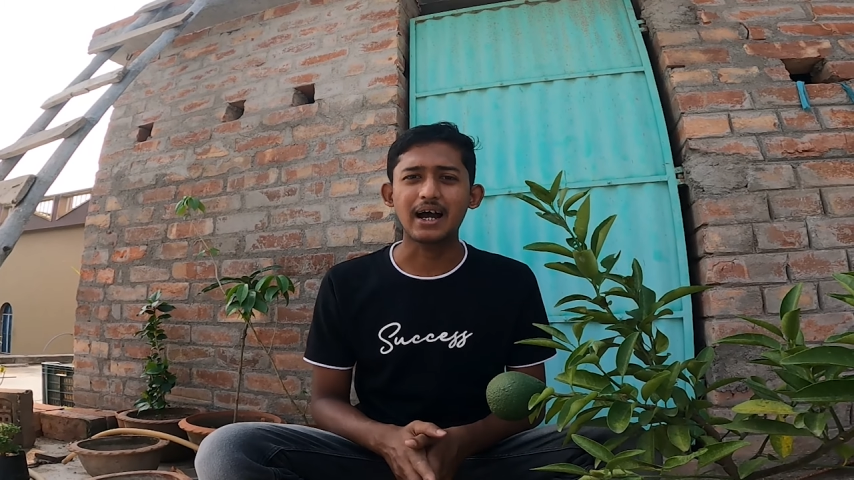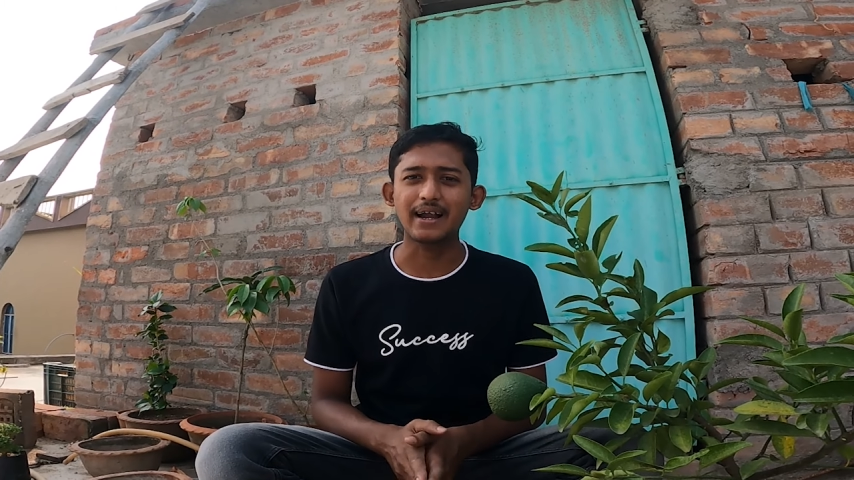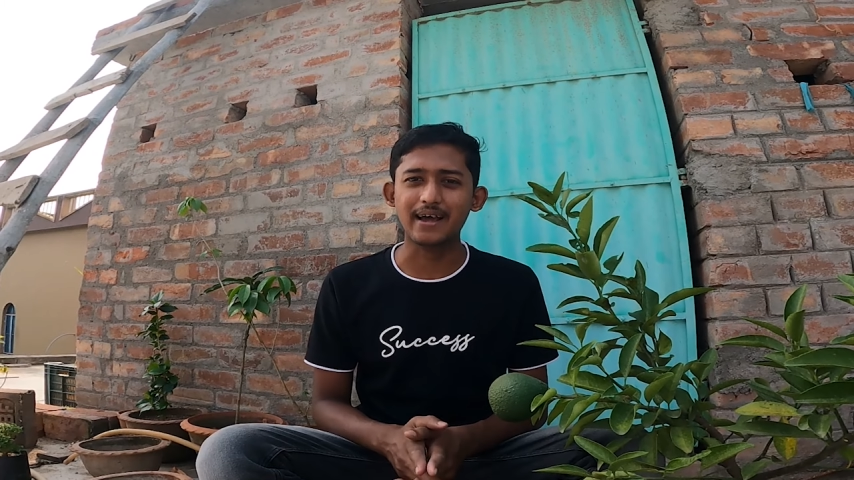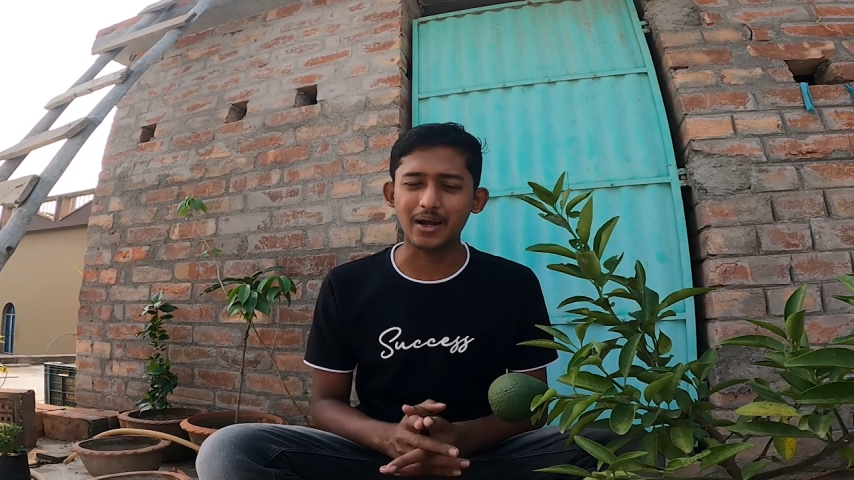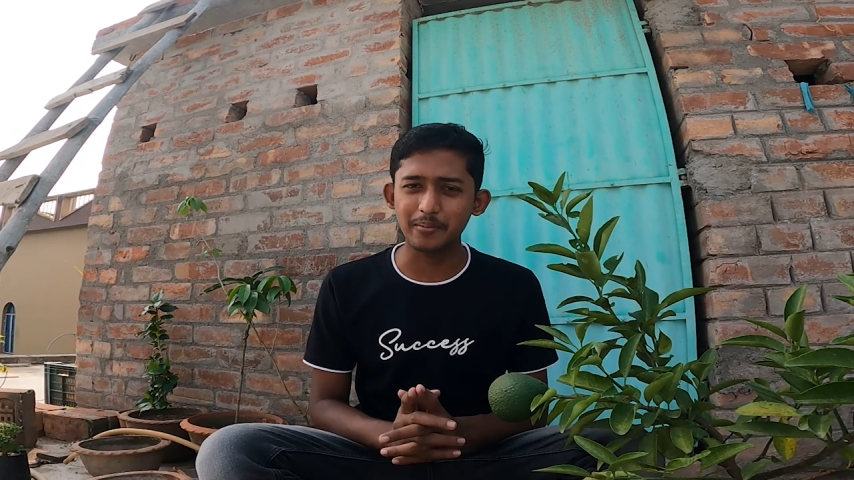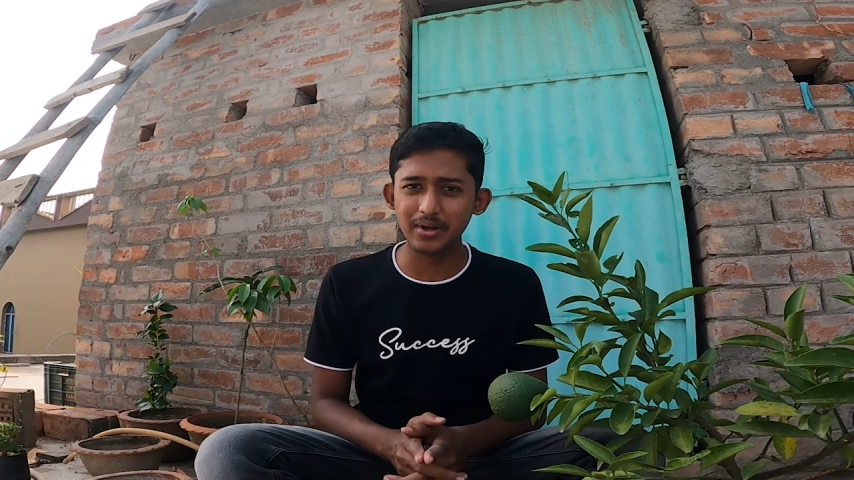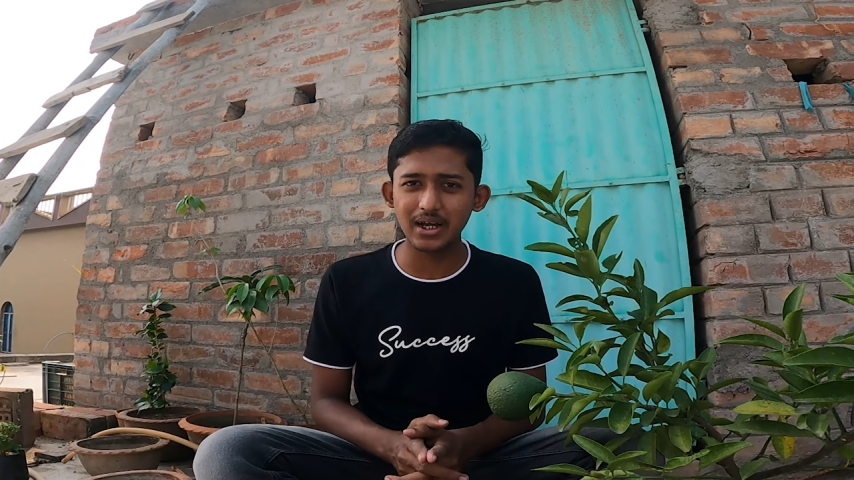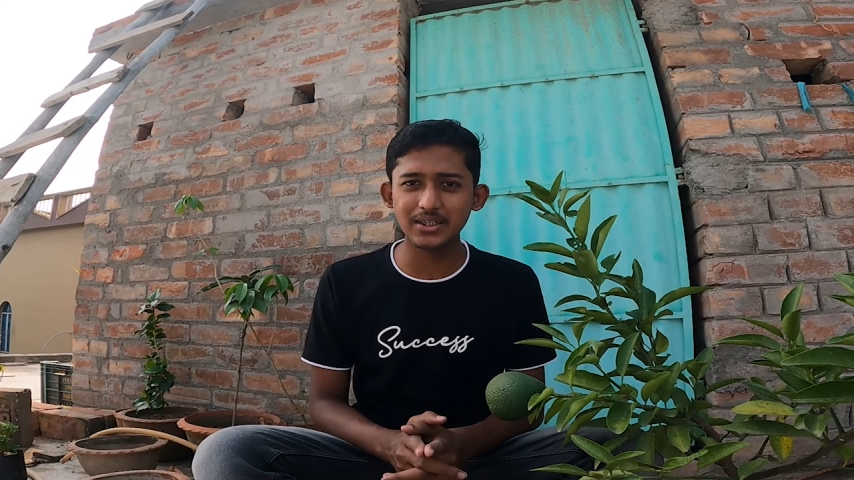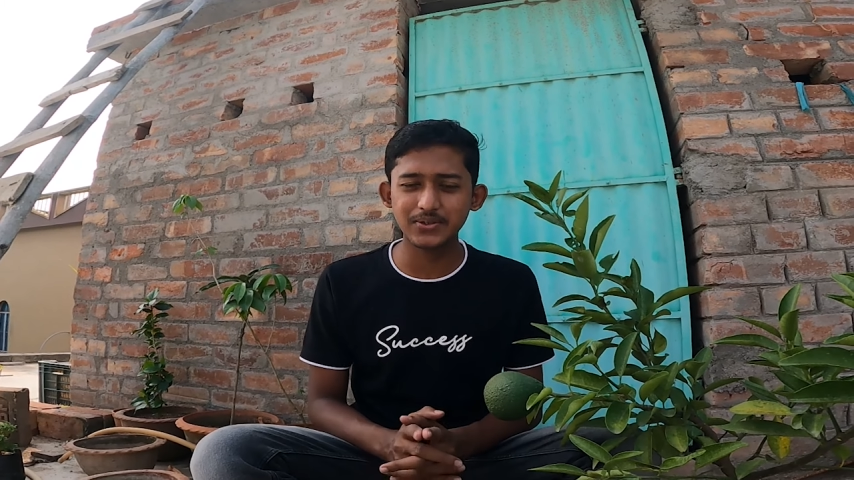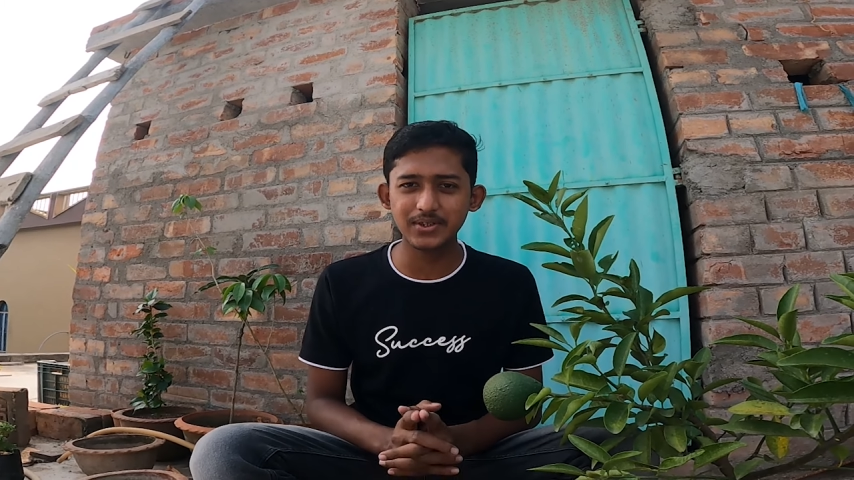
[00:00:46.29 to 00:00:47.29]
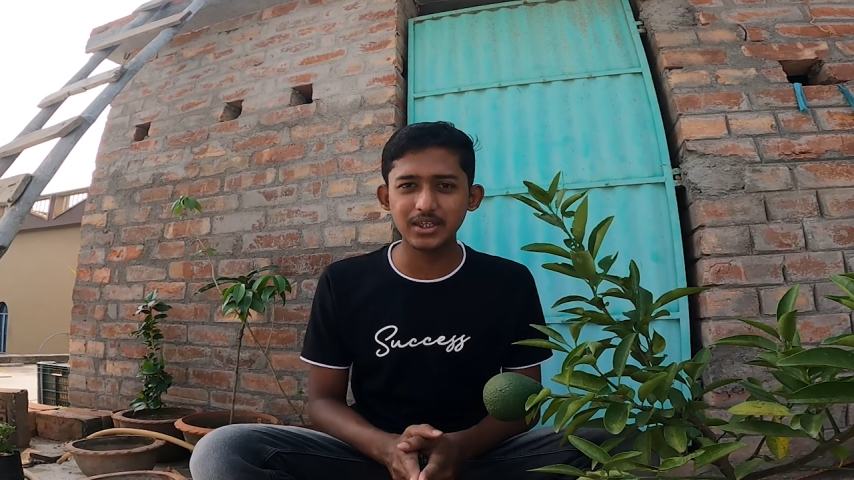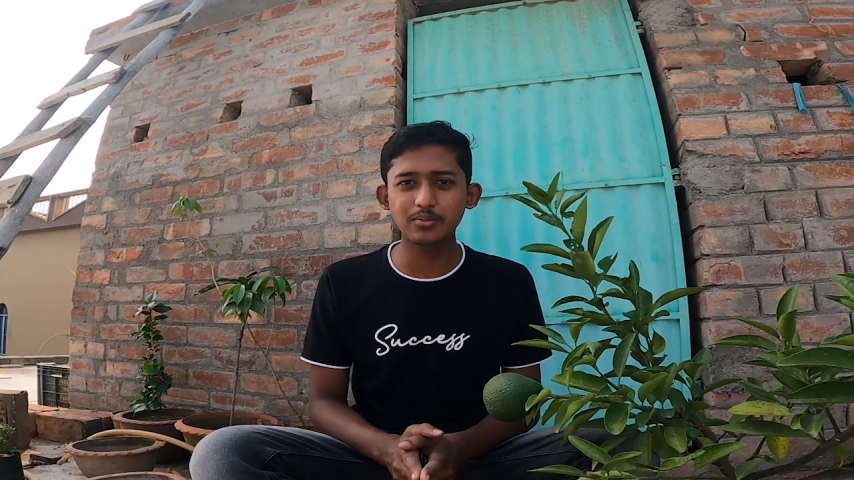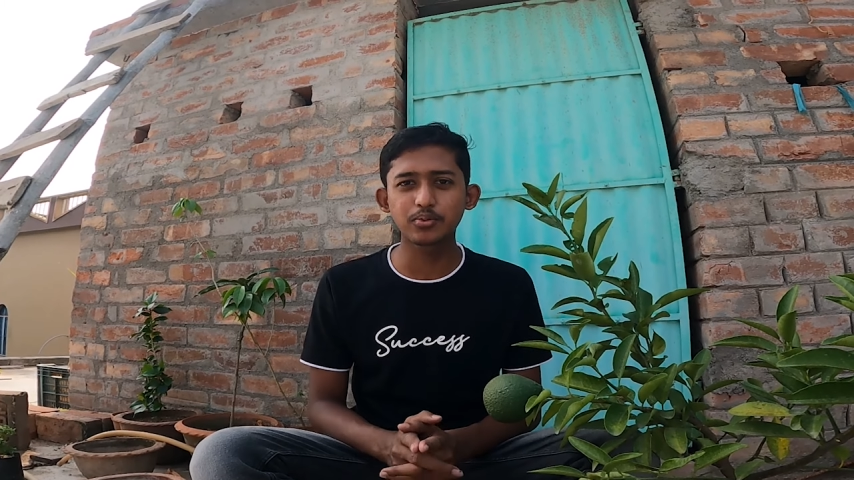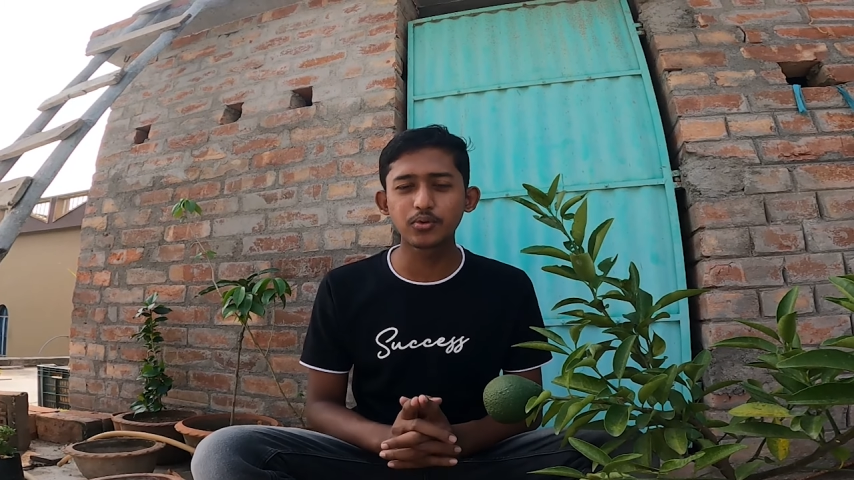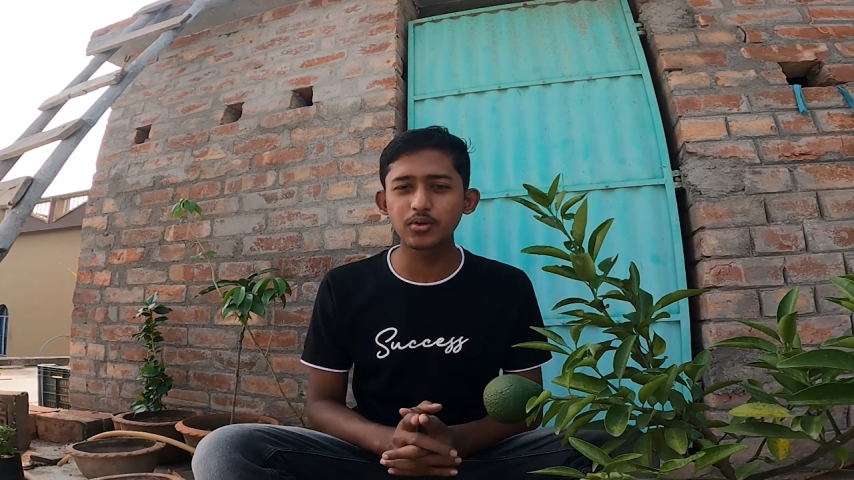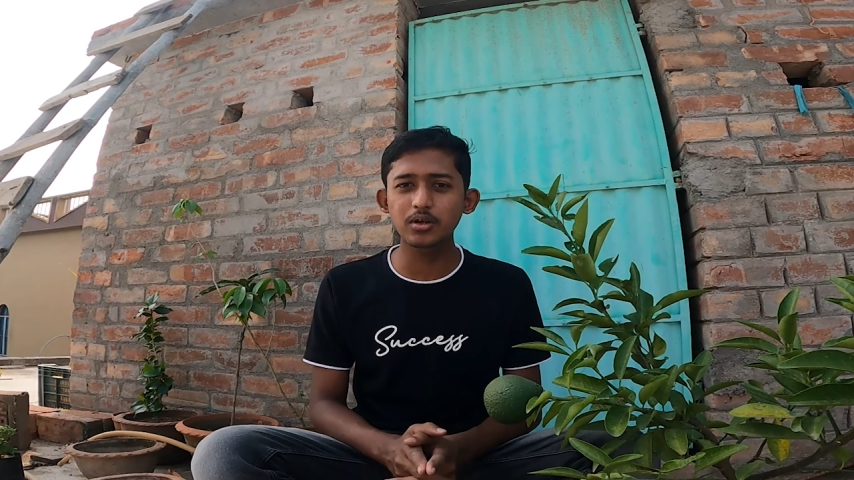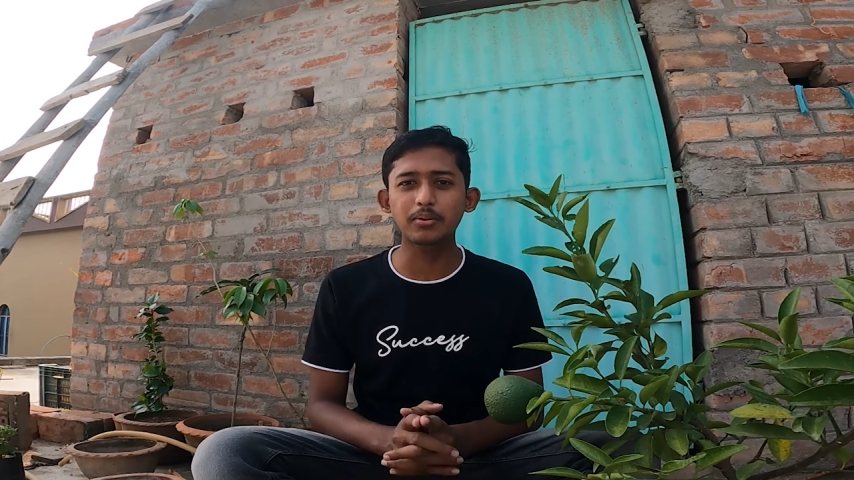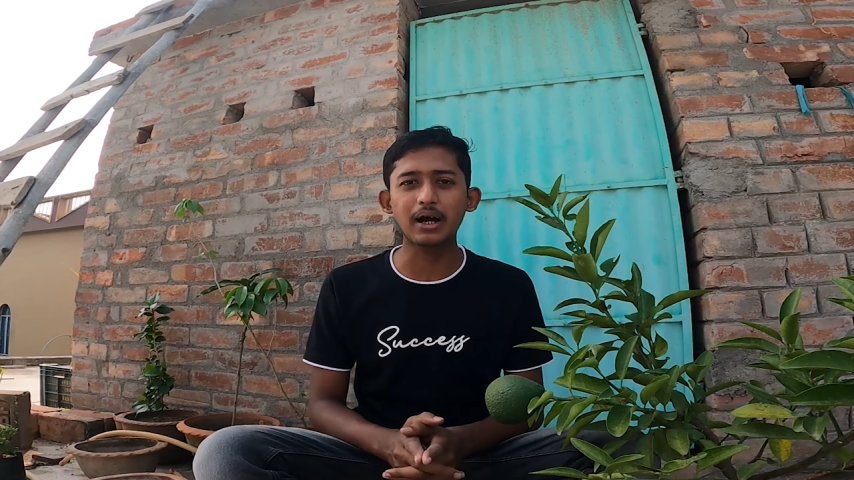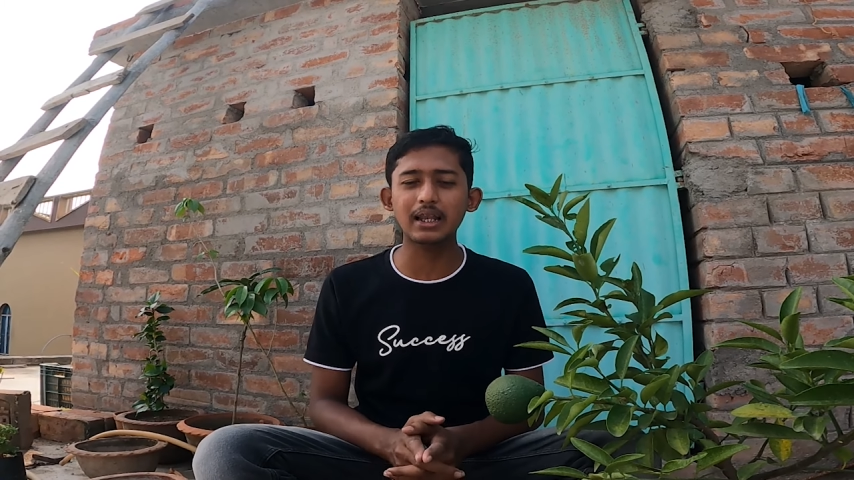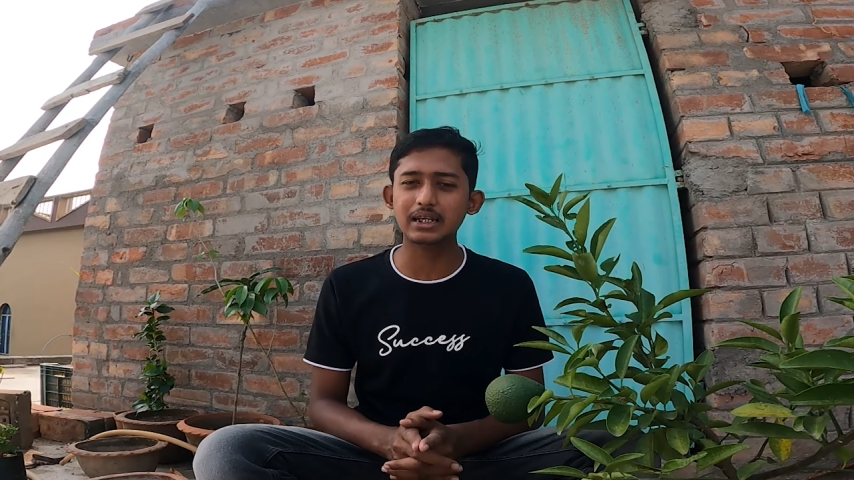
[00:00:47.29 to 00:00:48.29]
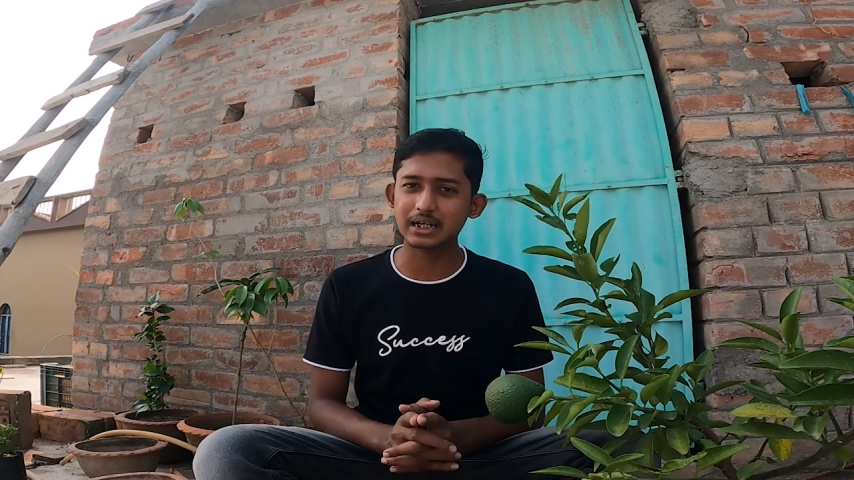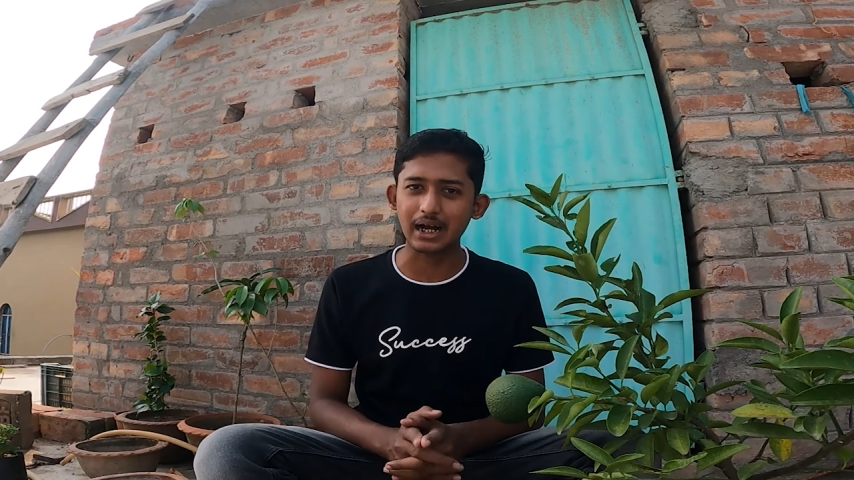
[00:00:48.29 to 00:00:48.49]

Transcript: আর আমরা যদি ভুল ভাল